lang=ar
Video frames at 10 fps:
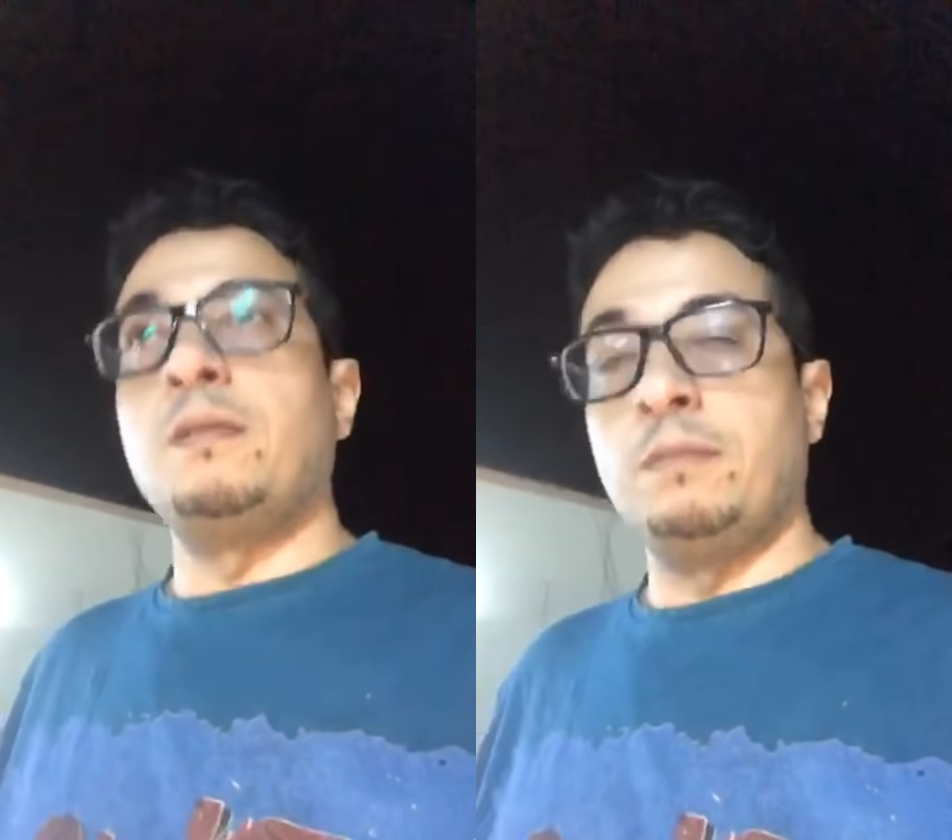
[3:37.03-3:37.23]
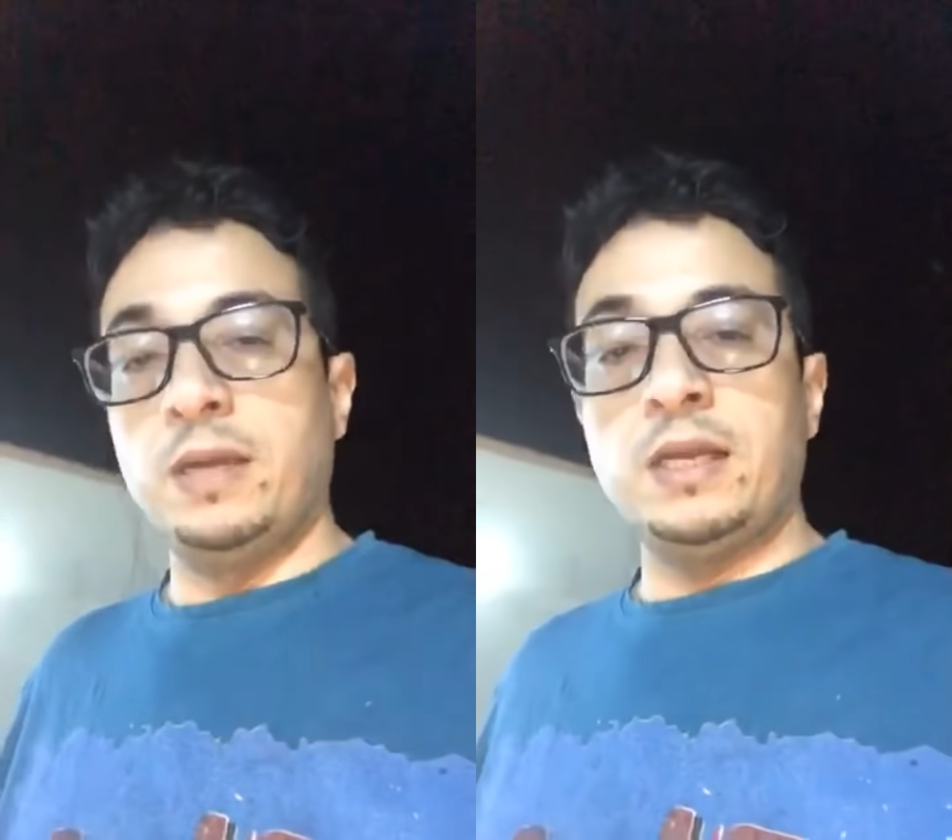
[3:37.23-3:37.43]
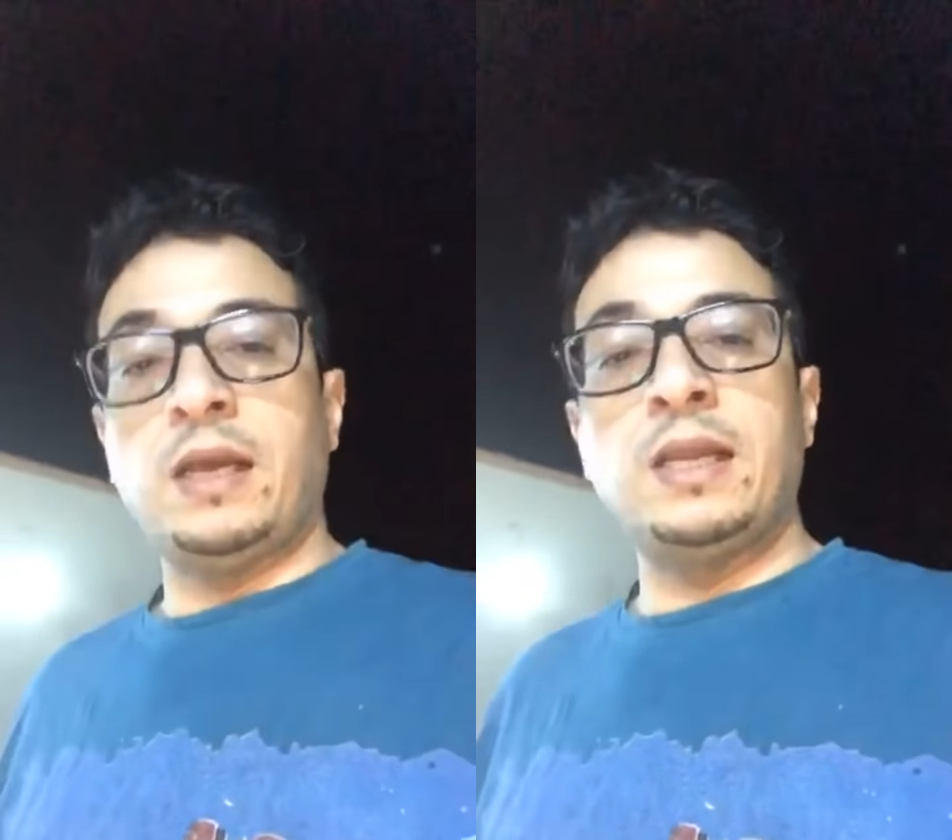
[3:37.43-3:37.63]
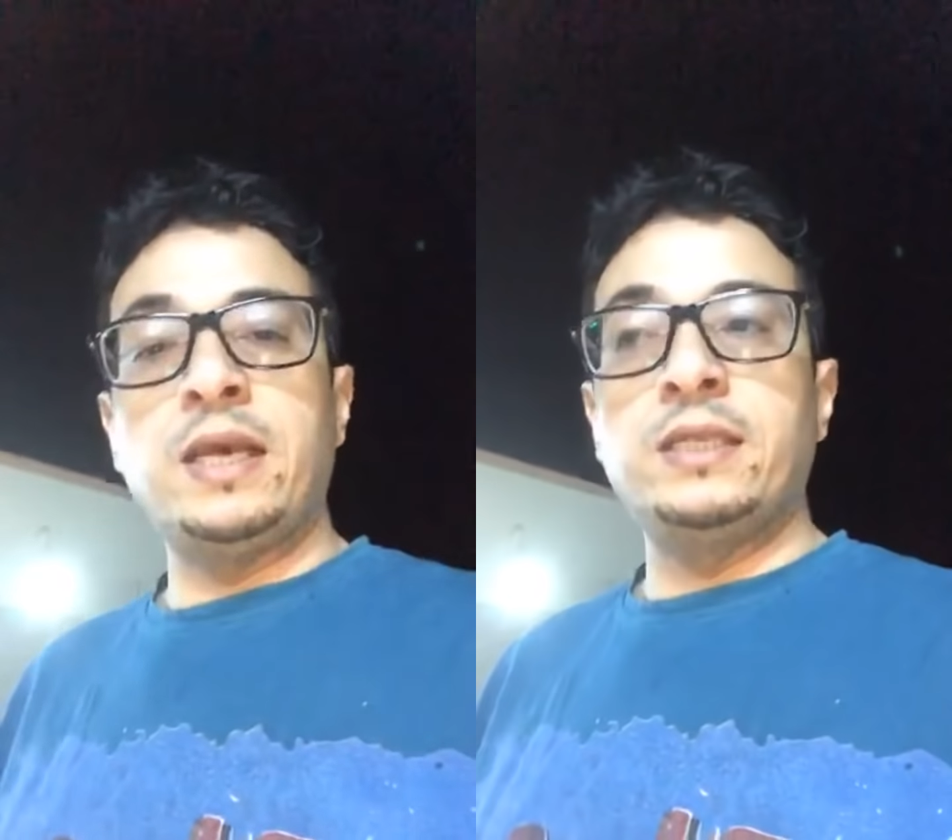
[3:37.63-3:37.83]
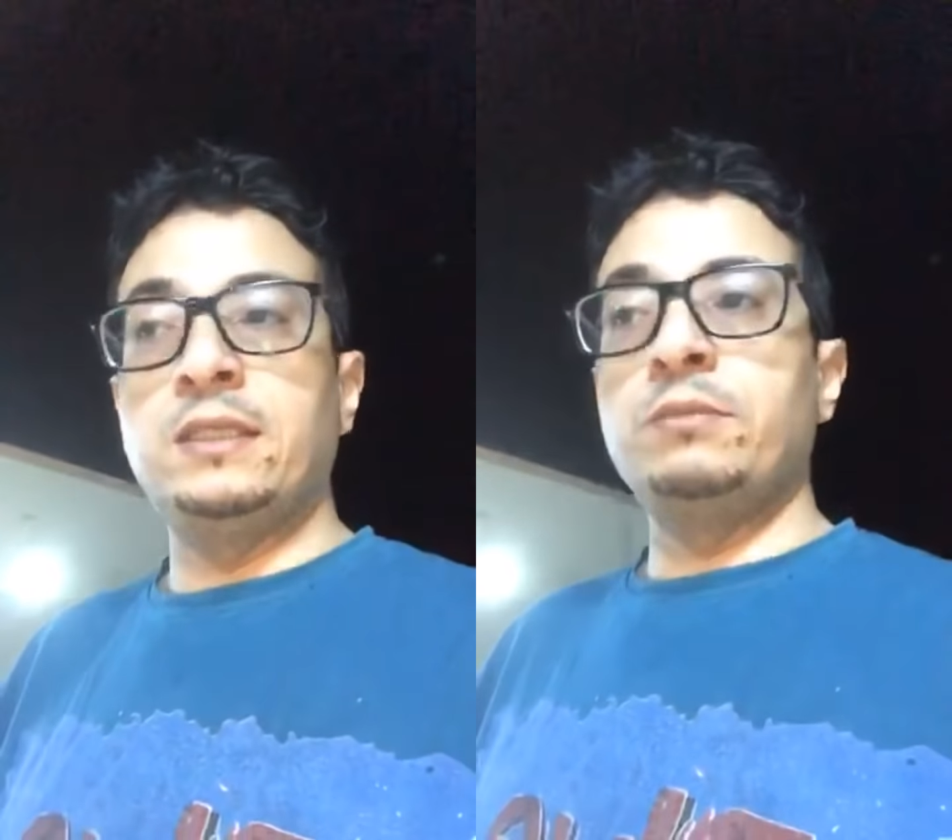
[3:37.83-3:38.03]
مع الخلايا
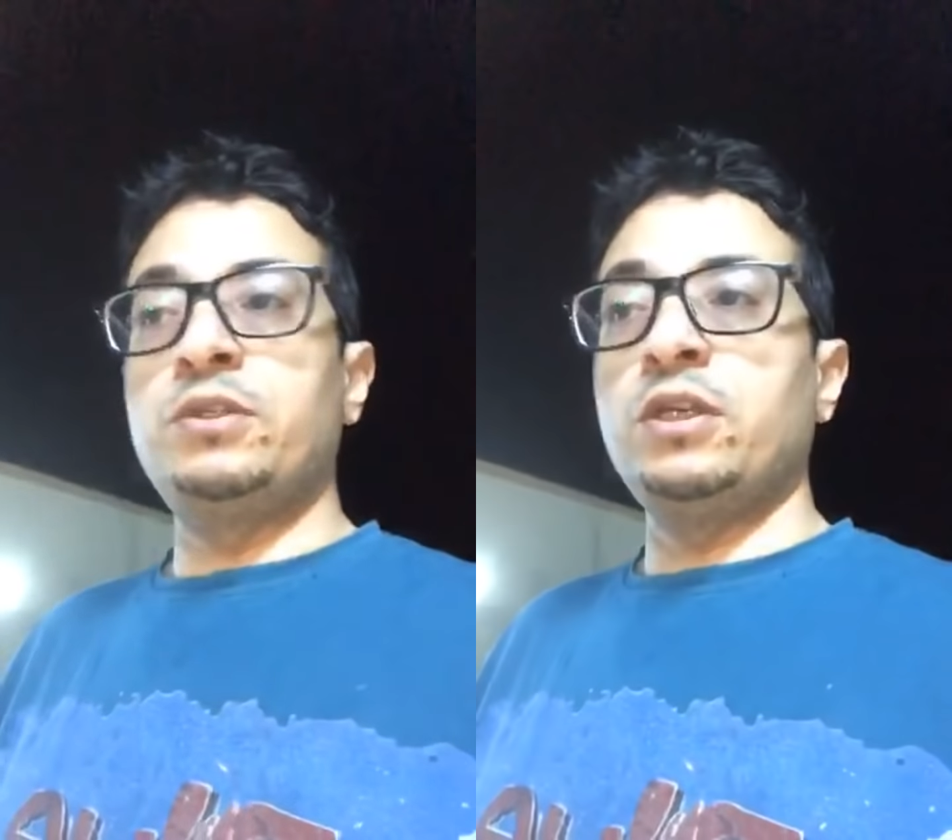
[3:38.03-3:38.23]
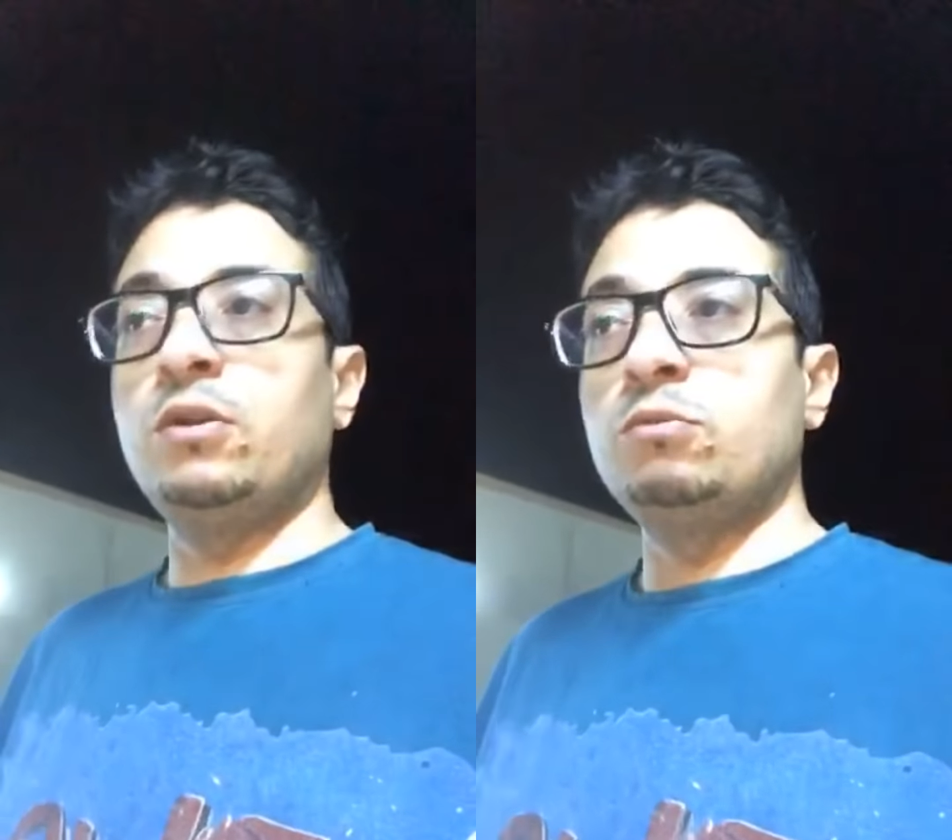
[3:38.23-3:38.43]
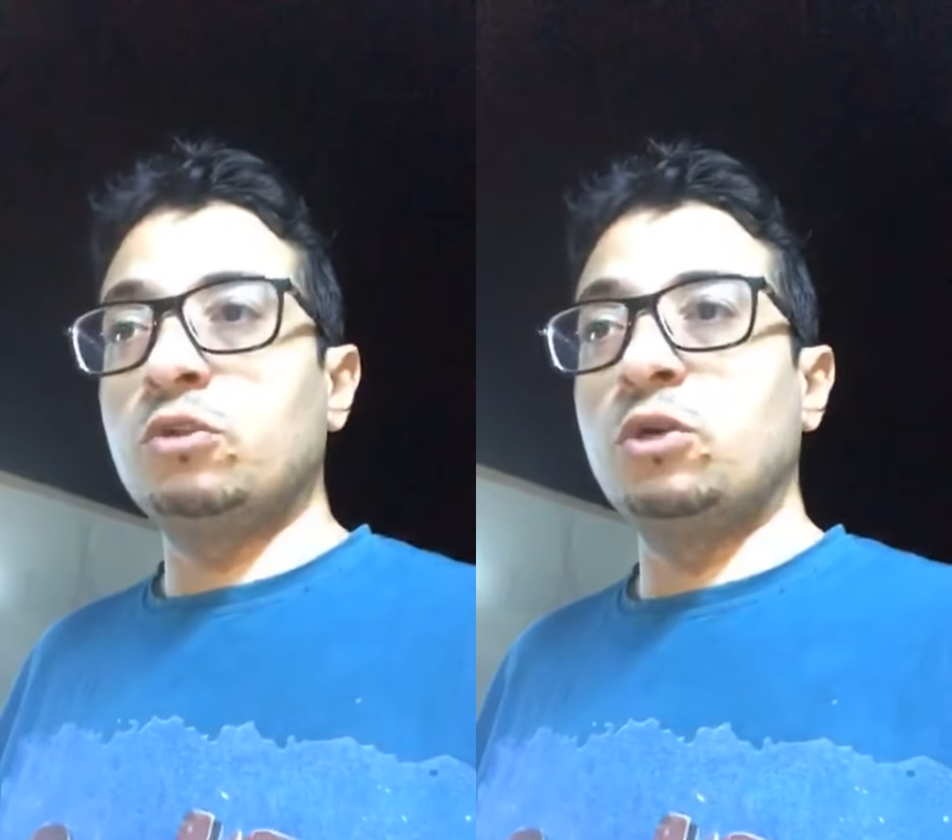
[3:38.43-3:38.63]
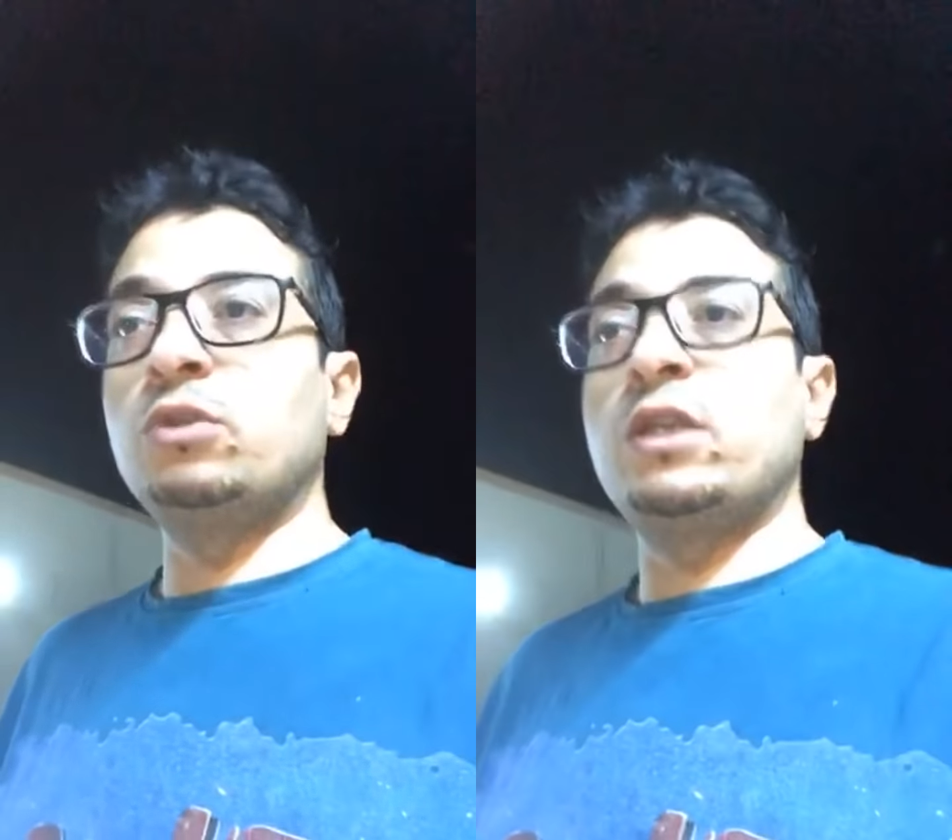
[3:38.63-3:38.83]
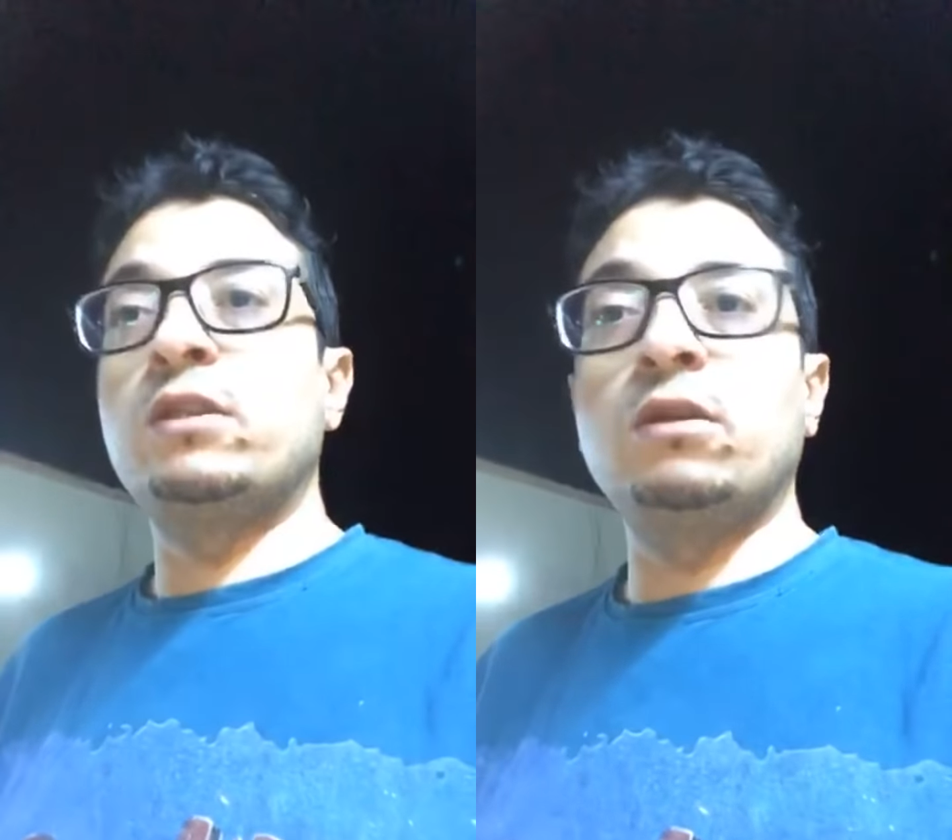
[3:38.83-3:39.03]
الشمسية والمكونات